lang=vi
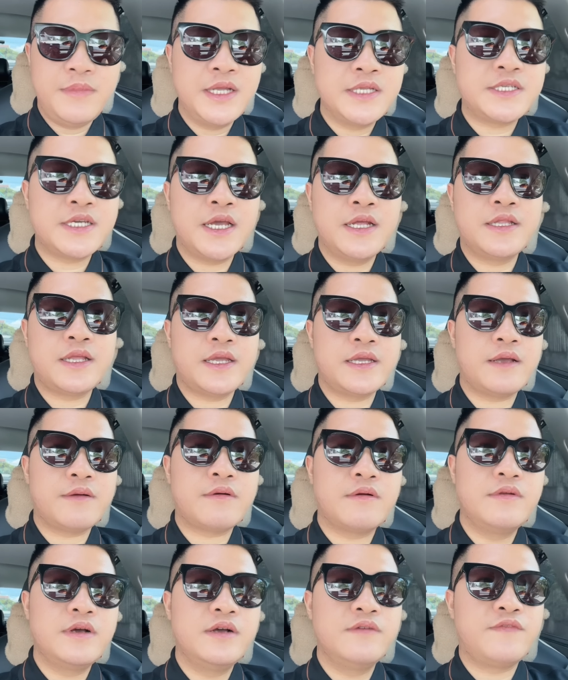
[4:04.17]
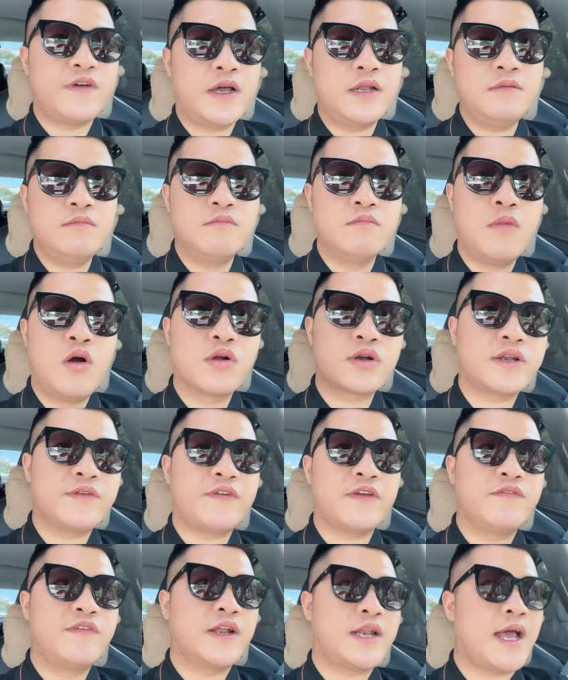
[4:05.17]
biên trên thì anh em không được hưng phấn. Một là
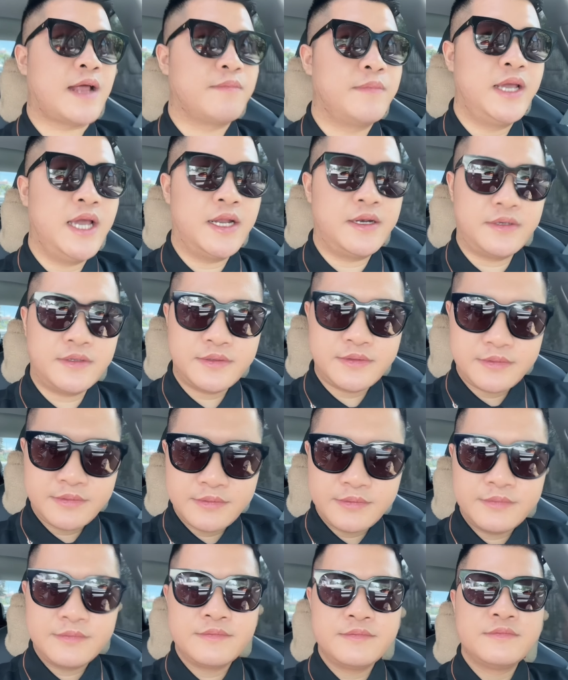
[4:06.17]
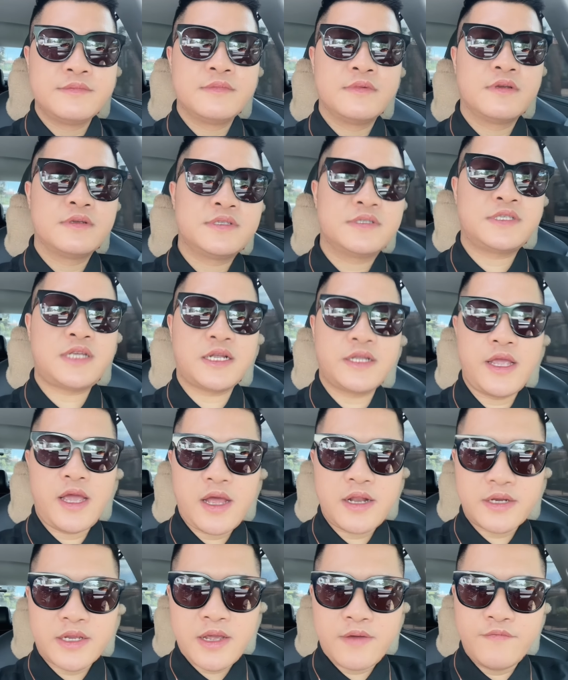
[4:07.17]
phải vượt hẳn biên, xác
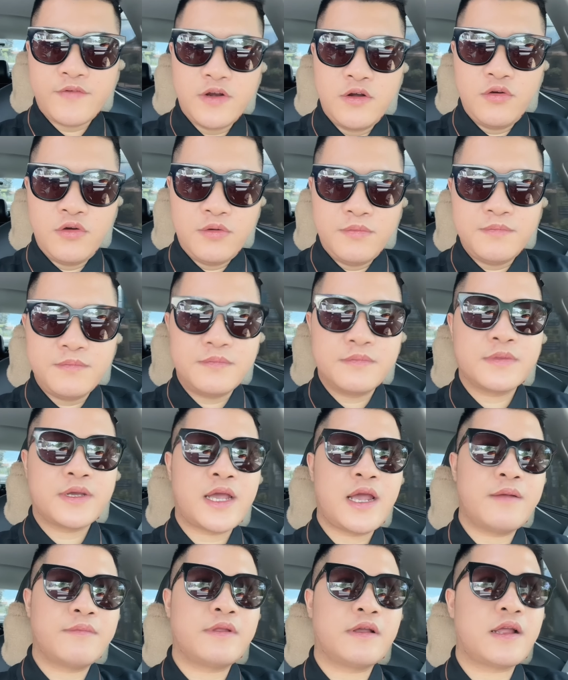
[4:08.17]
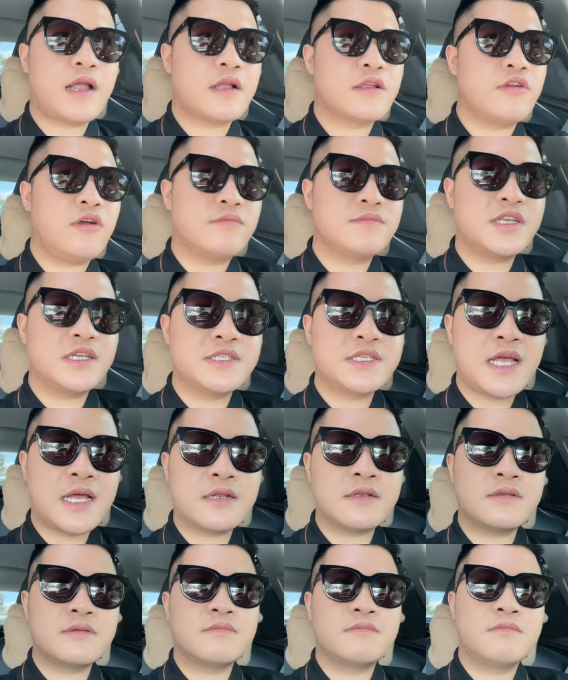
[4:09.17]
nhận kèm volume, kèm theo các nhóm dẫn dắt
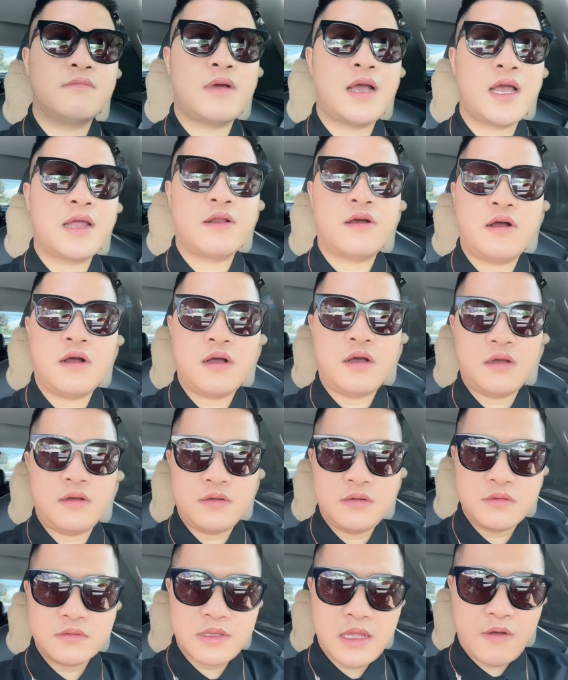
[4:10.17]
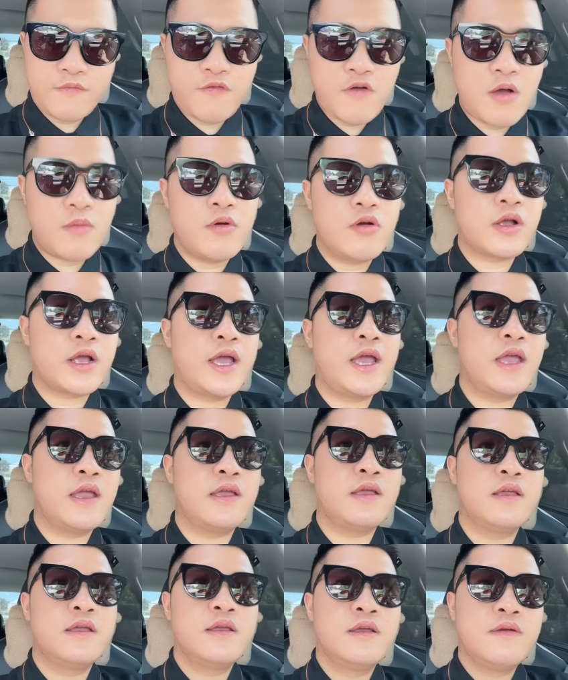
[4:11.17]
mà nó tạo form ok,
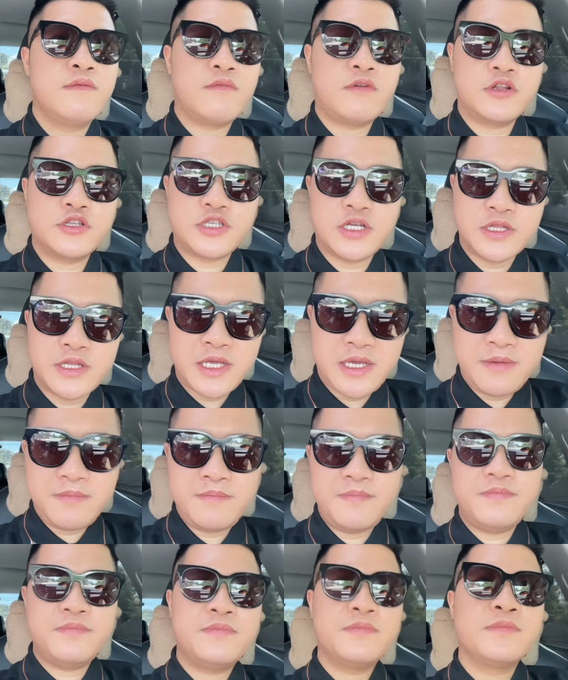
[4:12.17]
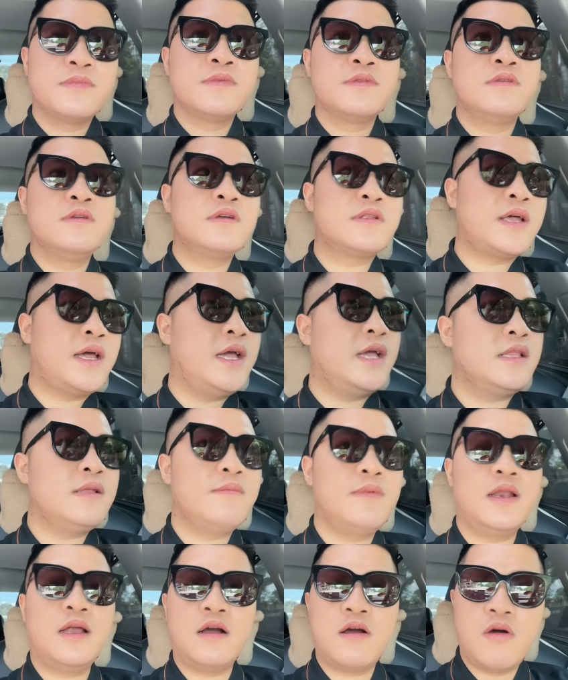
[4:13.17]
nó trần tím, như thế thì
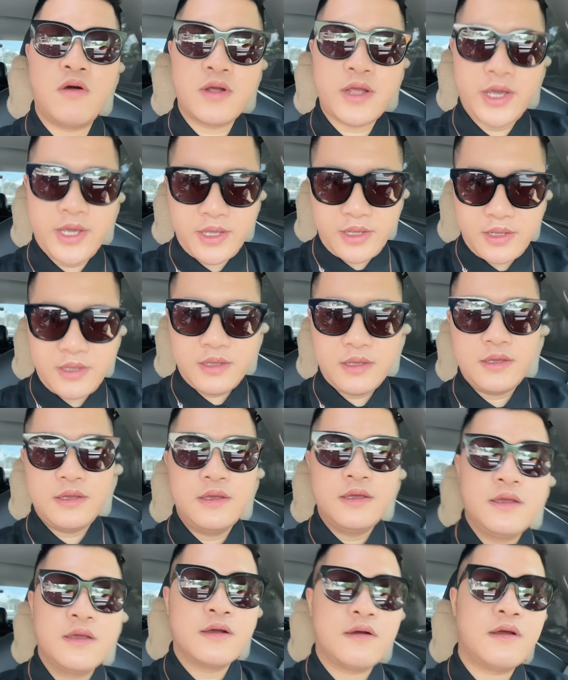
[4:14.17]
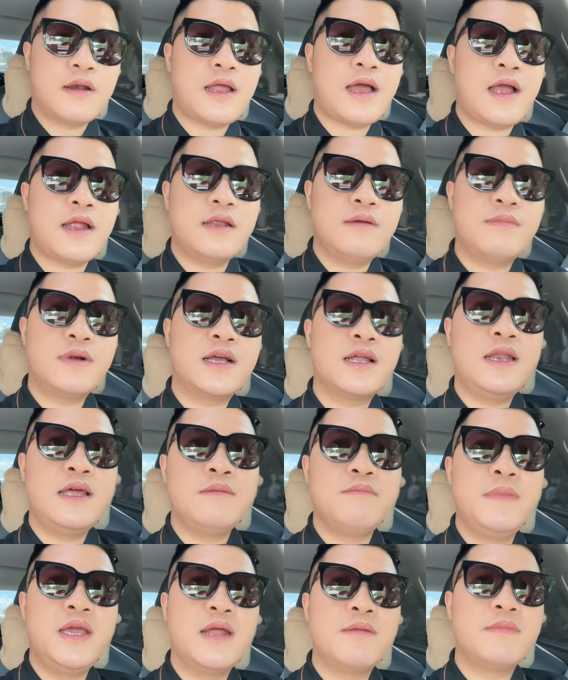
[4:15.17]
mới là ok. Còn lại nếu mà cứ
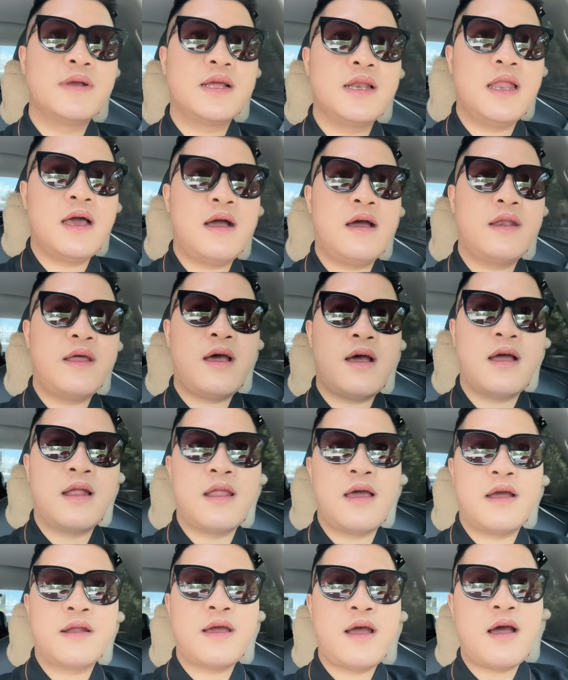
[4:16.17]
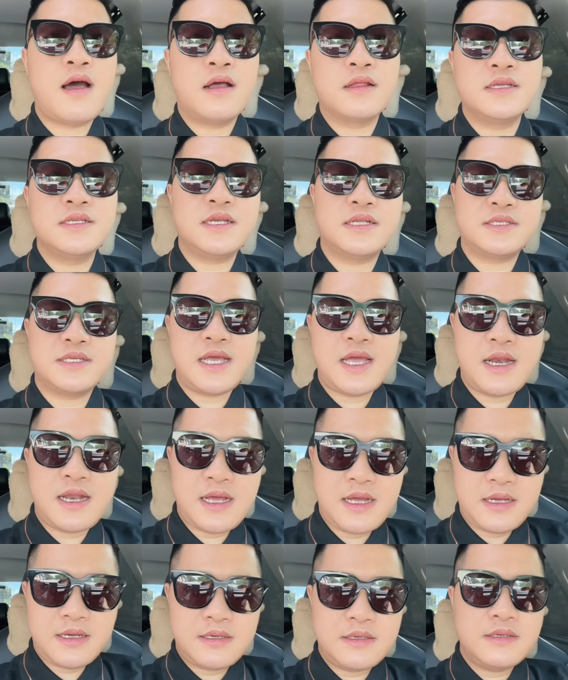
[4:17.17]
lên biên mà cứ lờ đờ thì rất dễ
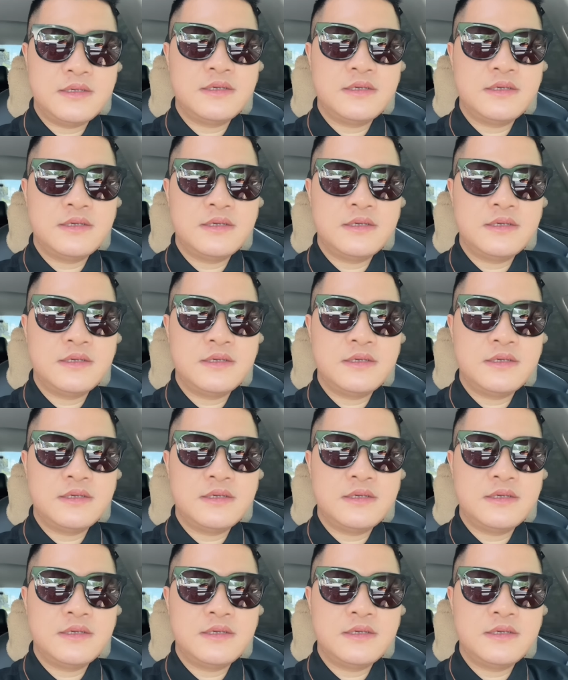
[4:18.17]
là